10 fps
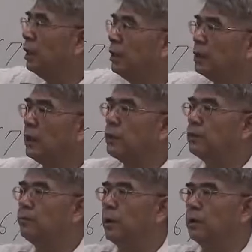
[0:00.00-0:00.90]
点呢，他
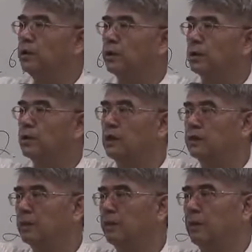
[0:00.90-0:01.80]
就把你整个
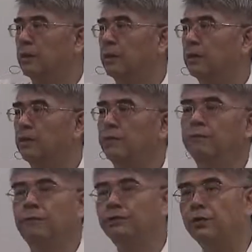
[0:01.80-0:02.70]
江山把它给
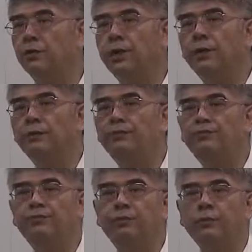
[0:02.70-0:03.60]
翻转过来，
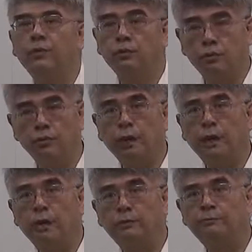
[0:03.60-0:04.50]
有这种
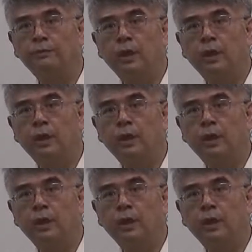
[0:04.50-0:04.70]
点呢，